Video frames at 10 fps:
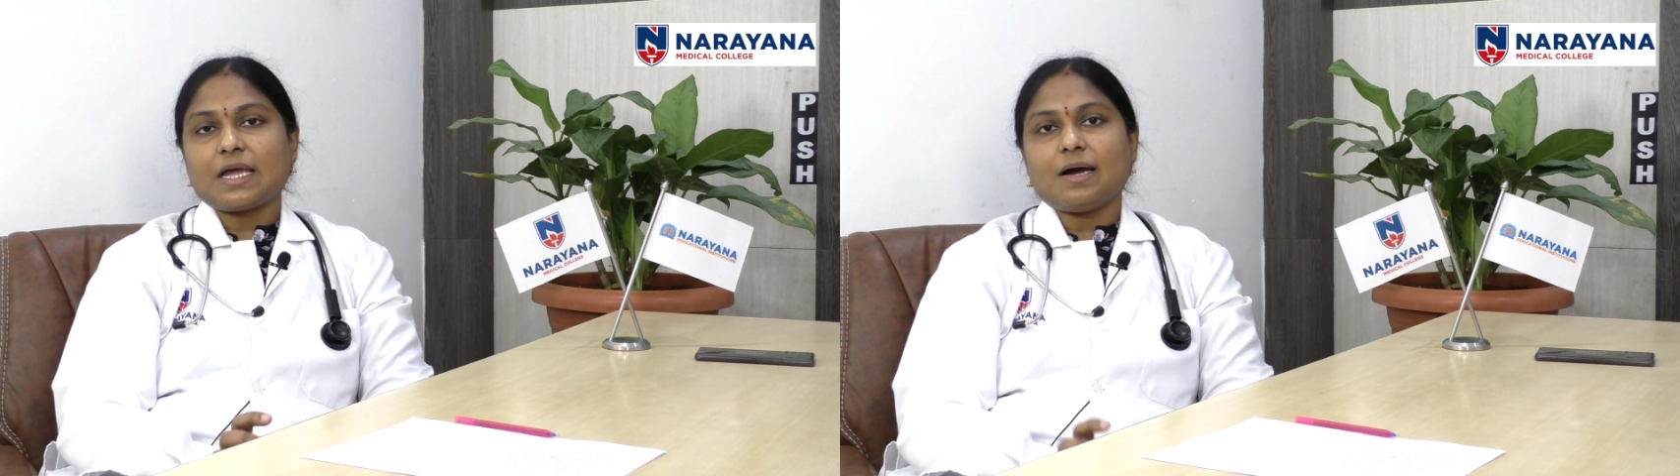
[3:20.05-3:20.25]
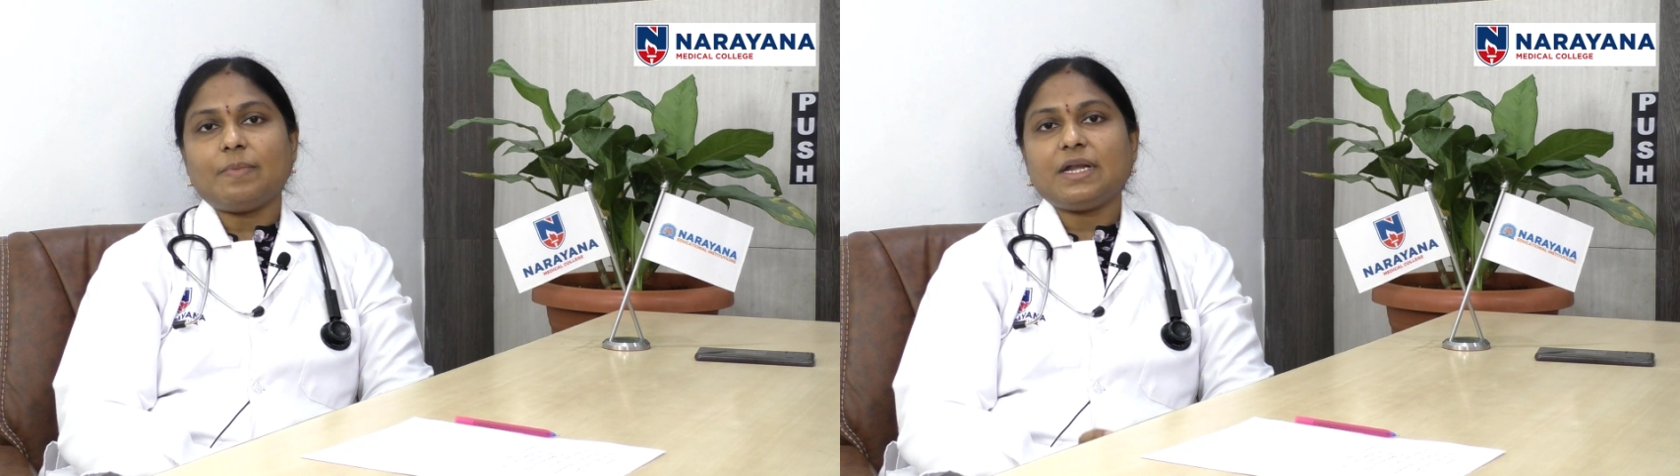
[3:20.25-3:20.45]

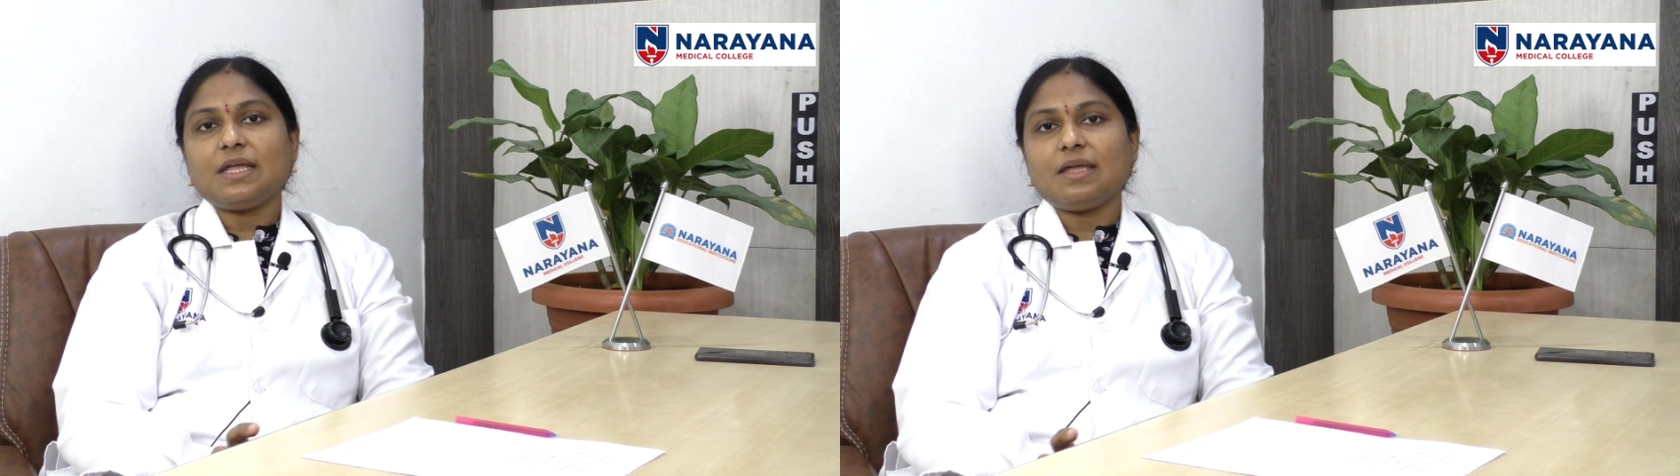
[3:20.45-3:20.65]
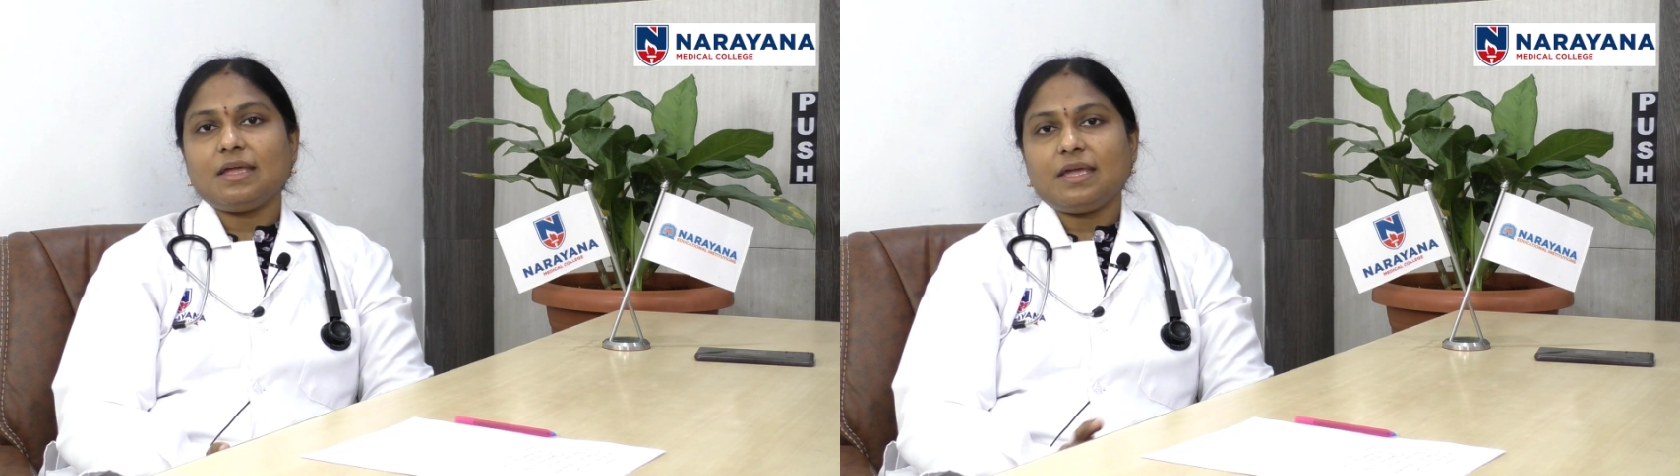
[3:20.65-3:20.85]

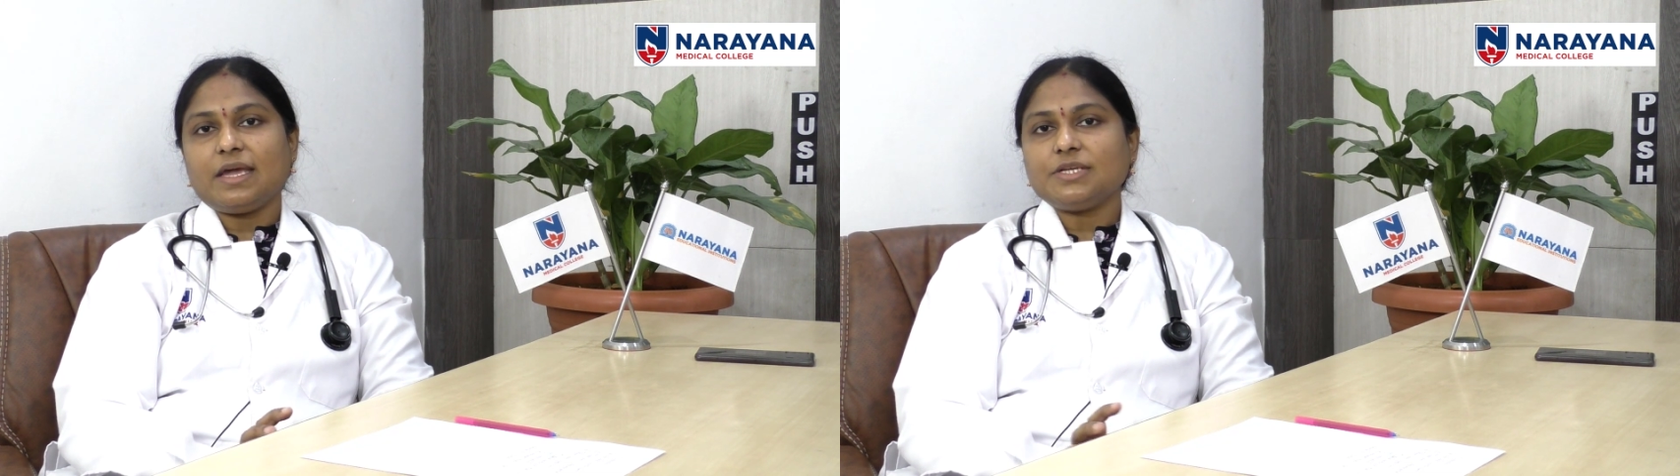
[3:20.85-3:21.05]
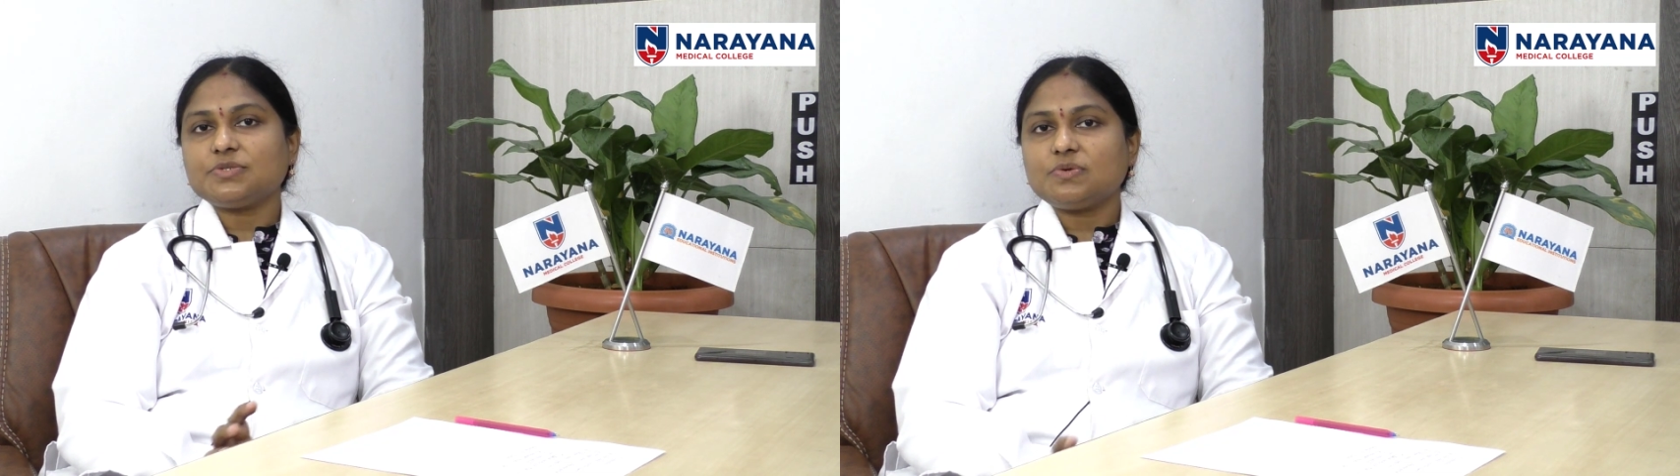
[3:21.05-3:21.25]
కాబట్టి ఈ
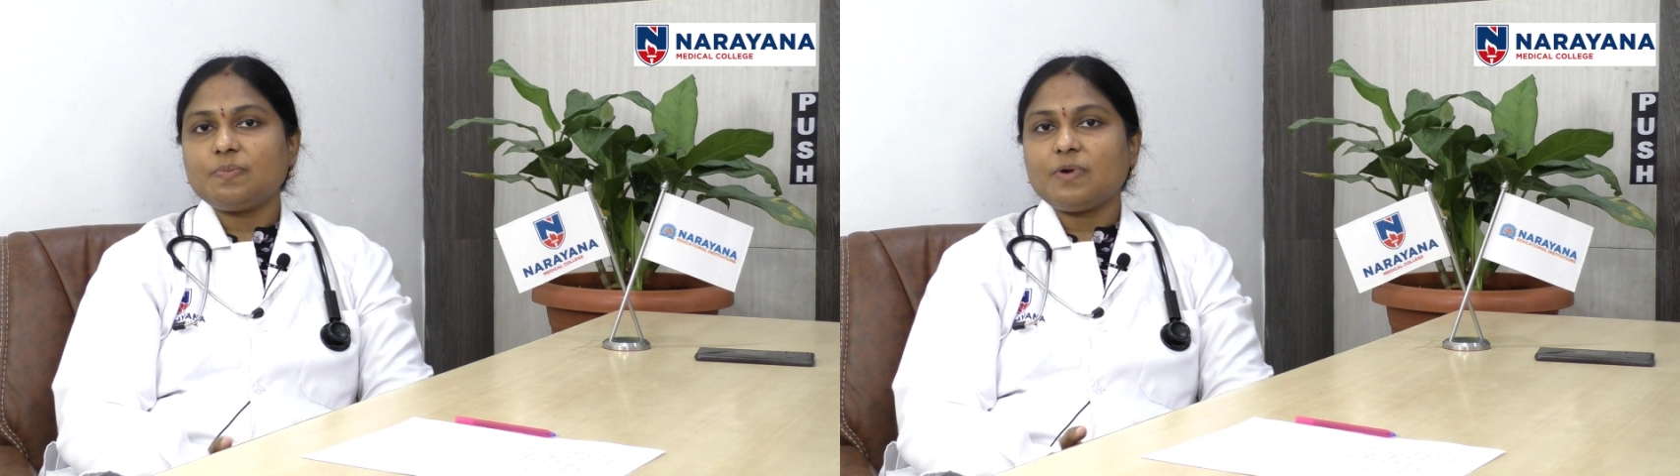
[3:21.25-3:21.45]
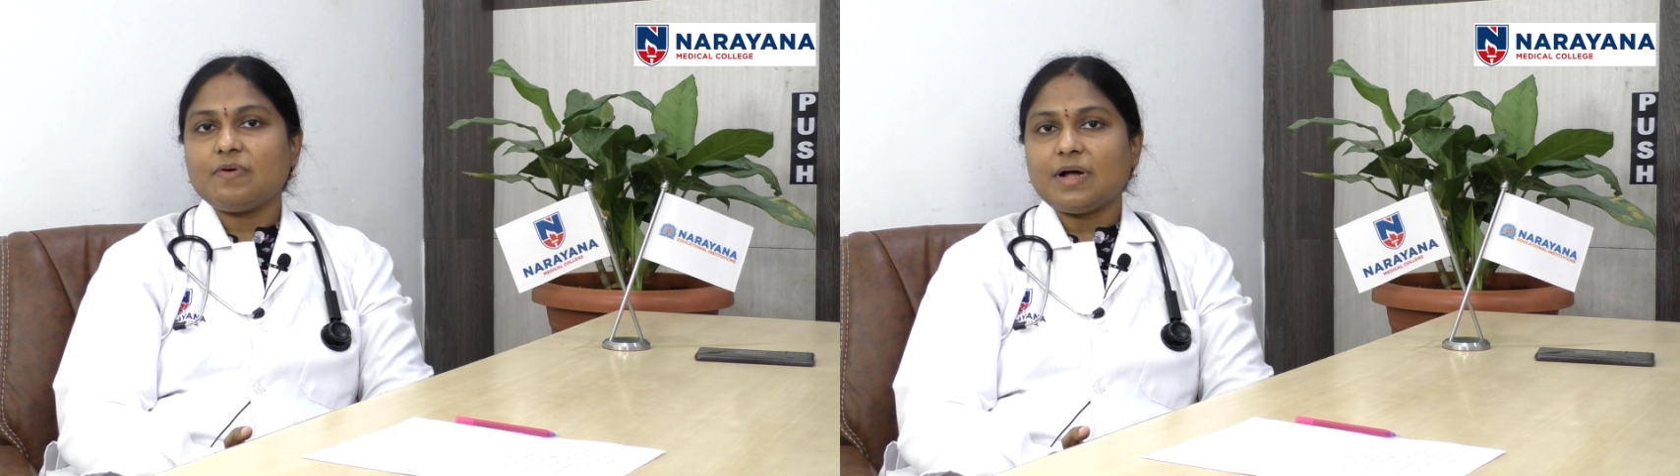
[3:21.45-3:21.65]
ఏజ్
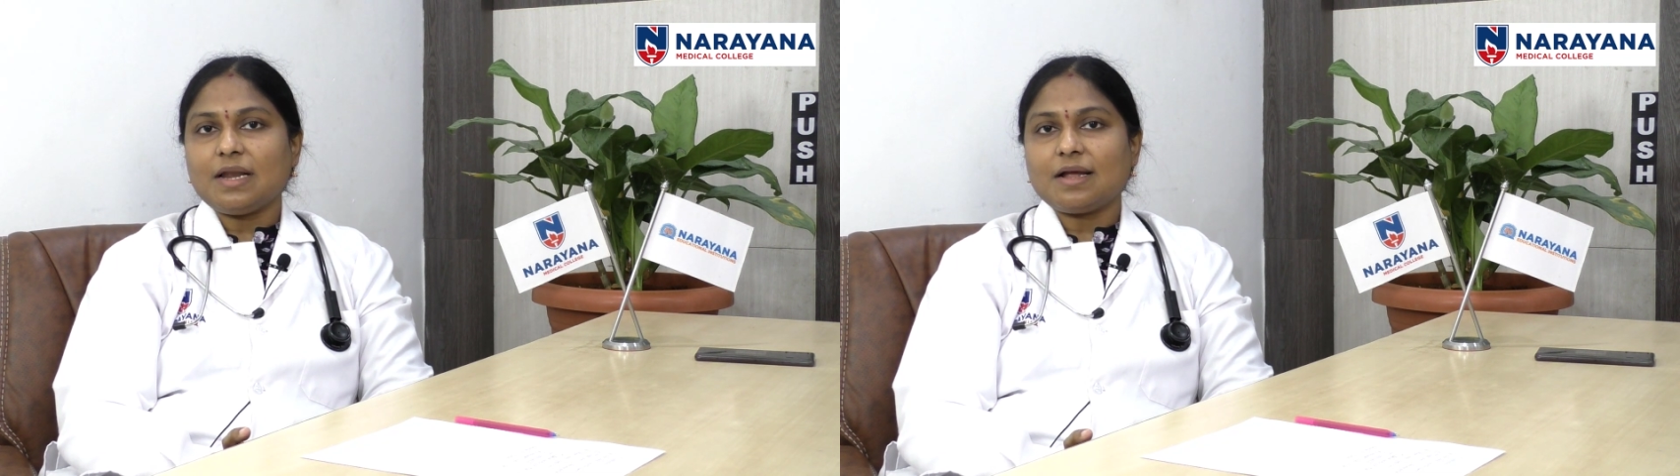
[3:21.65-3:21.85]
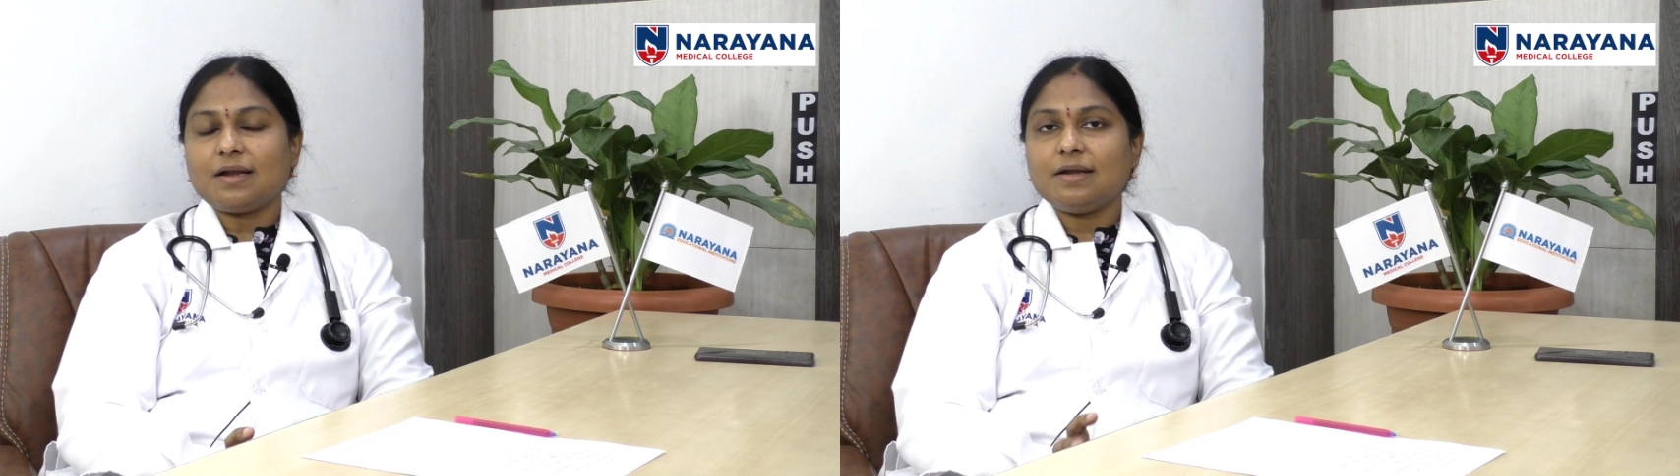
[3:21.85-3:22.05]
గ్రూప్లో
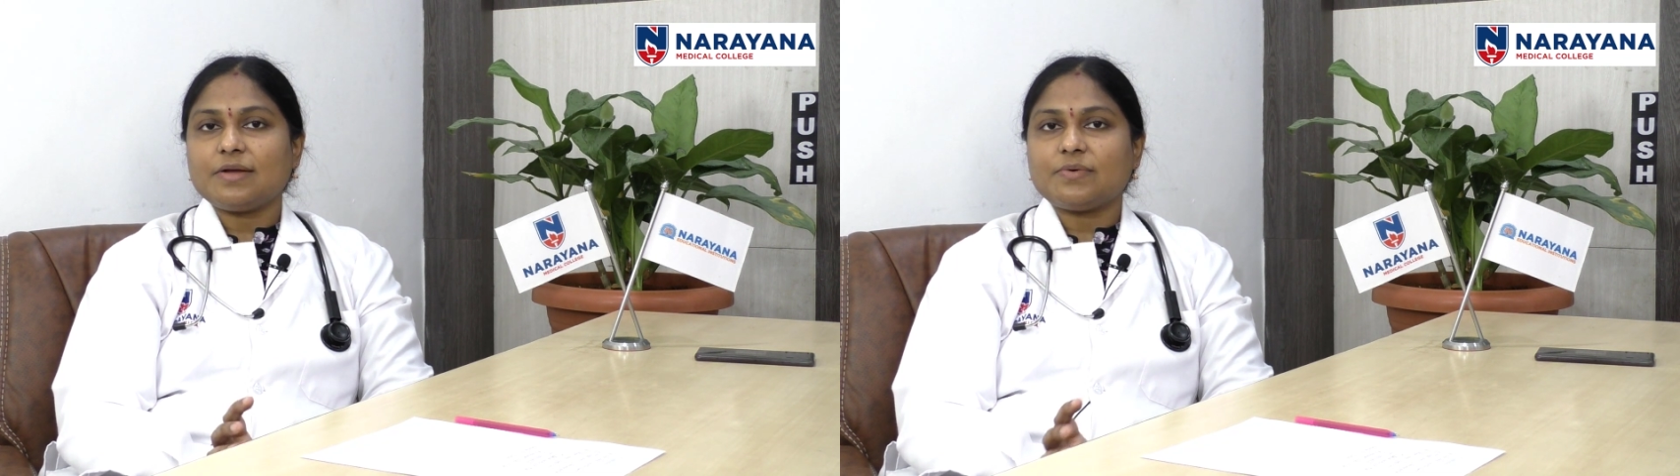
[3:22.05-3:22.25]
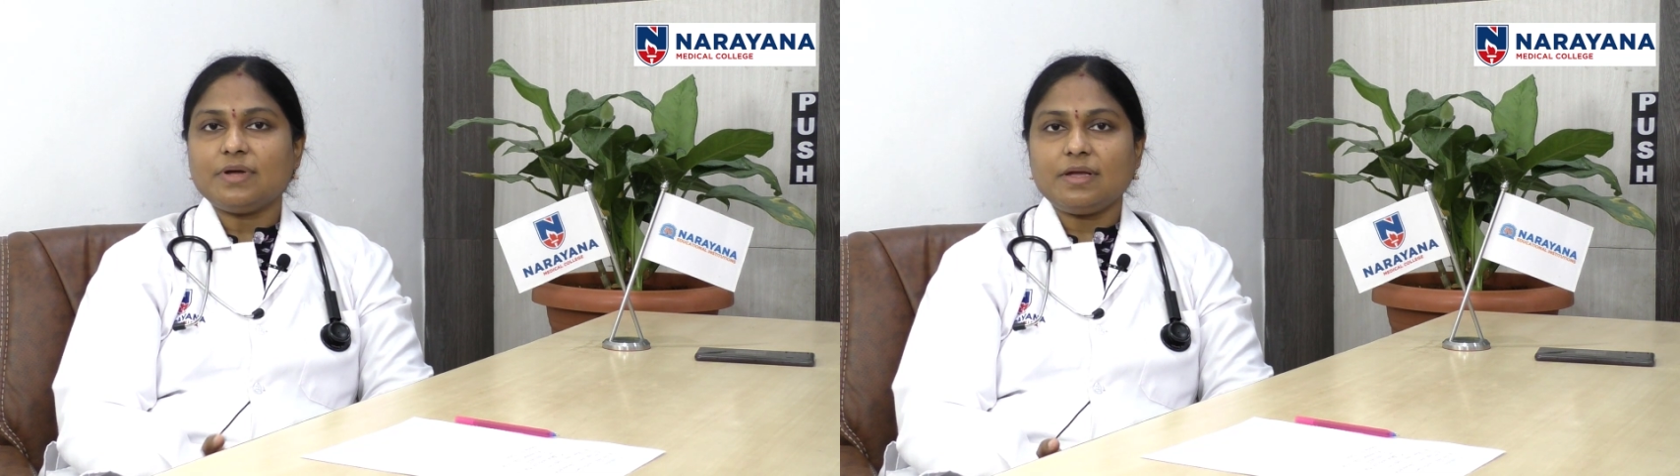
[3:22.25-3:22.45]

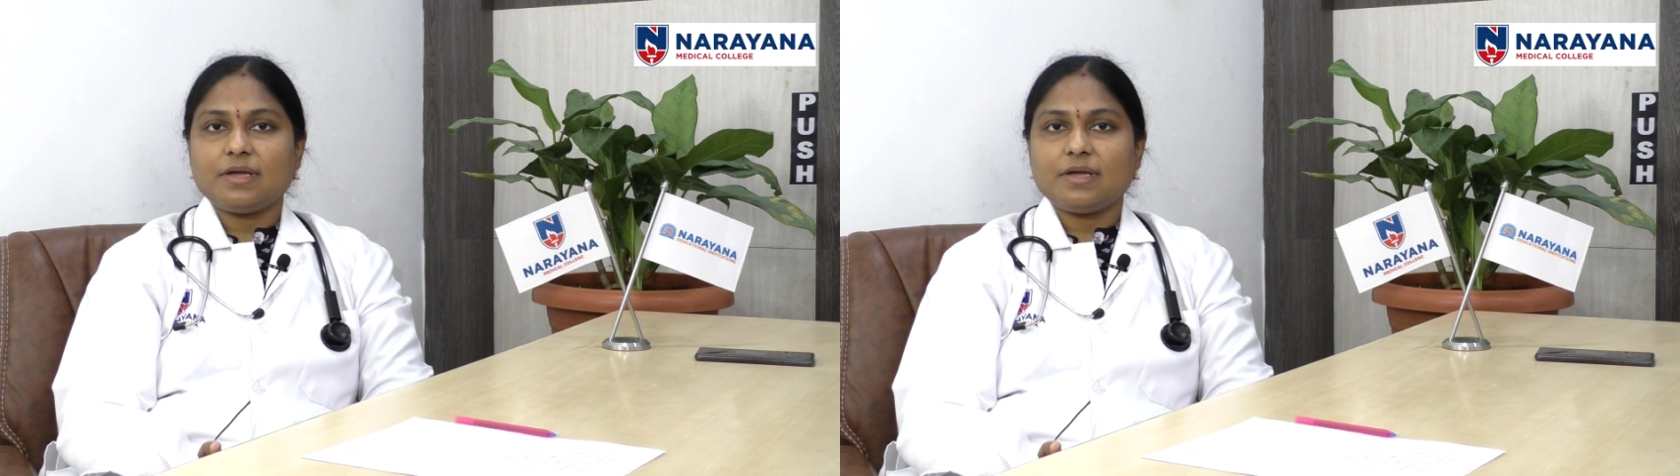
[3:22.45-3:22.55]
వాళ్ళకంటే కూడా